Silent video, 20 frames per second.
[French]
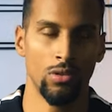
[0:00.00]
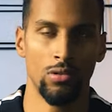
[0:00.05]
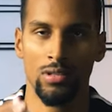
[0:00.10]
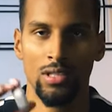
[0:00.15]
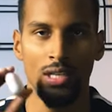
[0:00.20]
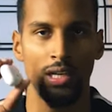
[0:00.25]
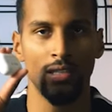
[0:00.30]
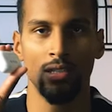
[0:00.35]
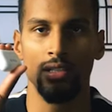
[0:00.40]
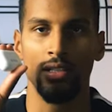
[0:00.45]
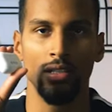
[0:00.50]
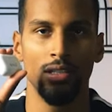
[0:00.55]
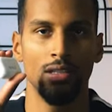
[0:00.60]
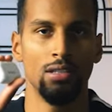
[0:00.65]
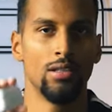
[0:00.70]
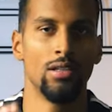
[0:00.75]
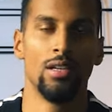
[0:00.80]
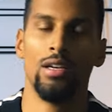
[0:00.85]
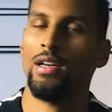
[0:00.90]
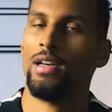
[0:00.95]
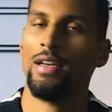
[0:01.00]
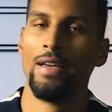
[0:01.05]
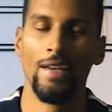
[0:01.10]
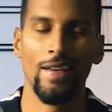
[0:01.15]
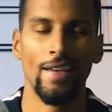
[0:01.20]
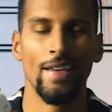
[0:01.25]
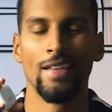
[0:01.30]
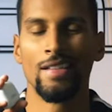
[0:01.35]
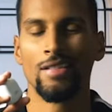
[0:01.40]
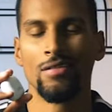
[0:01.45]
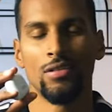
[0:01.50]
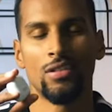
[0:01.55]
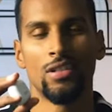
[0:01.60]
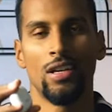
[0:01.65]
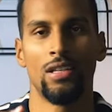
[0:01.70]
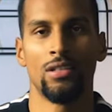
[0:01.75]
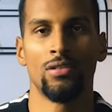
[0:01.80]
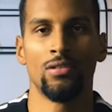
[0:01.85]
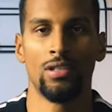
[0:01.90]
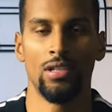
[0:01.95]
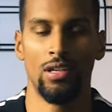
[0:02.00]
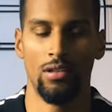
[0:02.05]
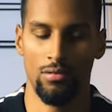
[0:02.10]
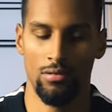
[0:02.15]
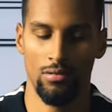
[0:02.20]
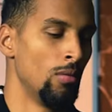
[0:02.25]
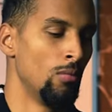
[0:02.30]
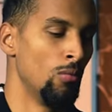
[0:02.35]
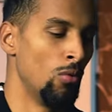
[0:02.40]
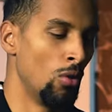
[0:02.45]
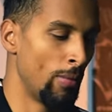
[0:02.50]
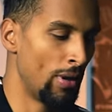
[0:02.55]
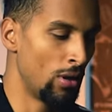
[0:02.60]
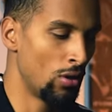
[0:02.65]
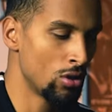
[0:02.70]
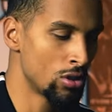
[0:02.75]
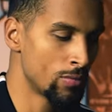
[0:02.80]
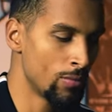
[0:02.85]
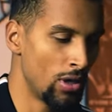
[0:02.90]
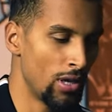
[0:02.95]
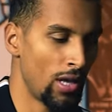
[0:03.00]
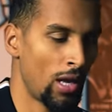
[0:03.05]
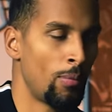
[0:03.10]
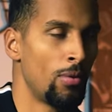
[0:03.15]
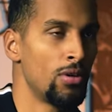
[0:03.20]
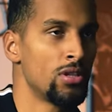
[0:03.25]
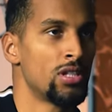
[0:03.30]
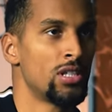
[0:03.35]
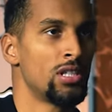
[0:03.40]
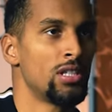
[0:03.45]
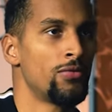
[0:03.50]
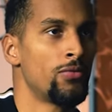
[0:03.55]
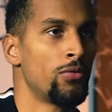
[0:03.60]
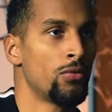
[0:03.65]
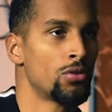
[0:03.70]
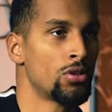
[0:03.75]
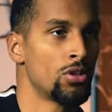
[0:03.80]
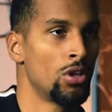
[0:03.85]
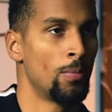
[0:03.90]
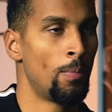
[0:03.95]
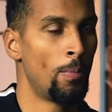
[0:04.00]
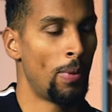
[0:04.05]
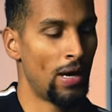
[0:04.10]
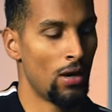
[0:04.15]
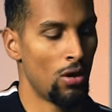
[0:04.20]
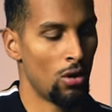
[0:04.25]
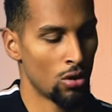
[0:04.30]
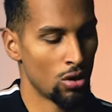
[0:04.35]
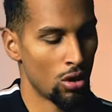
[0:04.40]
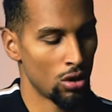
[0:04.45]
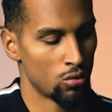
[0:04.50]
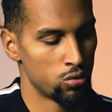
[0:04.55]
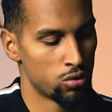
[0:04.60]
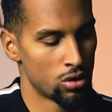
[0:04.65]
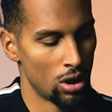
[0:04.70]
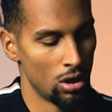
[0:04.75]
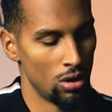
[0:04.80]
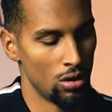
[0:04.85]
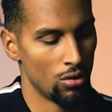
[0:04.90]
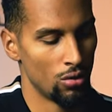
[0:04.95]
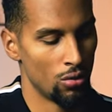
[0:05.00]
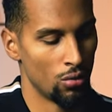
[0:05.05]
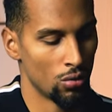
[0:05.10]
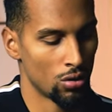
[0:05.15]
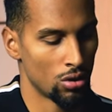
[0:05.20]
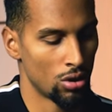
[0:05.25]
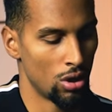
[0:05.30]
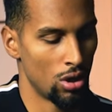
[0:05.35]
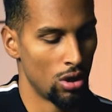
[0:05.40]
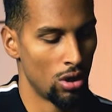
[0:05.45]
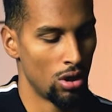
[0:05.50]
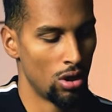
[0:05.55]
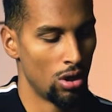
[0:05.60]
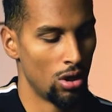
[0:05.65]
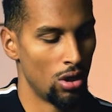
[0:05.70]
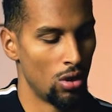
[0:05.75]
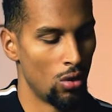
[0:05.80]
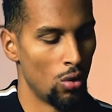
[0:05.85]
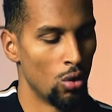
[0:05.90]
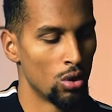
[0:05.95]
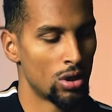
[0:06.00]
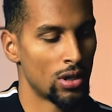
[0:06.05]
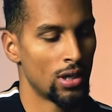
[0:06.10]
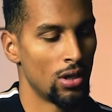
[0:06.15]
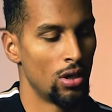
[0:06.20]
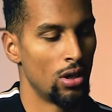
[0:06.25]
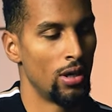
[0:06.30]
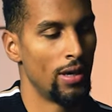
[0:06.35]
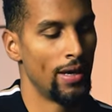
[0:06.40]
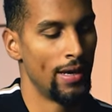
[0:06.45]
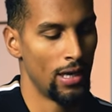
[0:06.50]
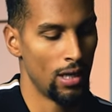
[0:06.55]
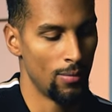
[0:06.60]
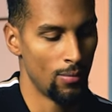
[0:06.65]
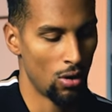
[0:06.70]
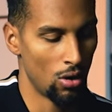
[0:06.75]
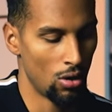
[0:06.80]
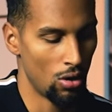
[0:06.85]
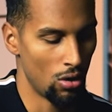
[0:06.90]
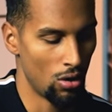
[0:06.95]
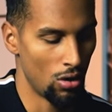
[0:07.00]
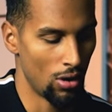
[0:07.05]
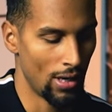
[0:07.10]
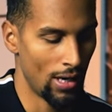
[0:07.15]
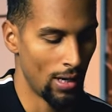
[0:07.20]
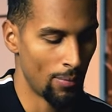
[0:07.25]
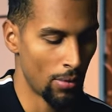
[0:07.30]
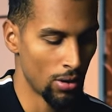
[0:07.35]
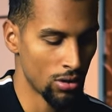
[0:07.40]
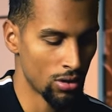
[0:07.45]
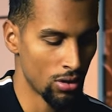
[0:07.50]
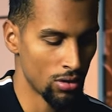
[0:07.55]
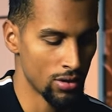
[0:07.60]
Donc ça c'est essentiel, essentiel. Bon, malheureusement, les AirPods, ils fonctionnent pas encore tout seuls. Donc, euh, autre euh, élément euh, important,